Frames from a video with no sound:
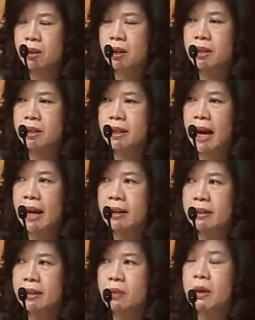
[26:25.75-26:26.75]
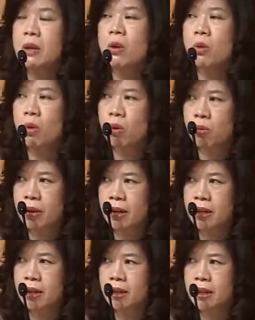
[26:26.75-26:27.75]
ก็คือการเรียกว่า roll over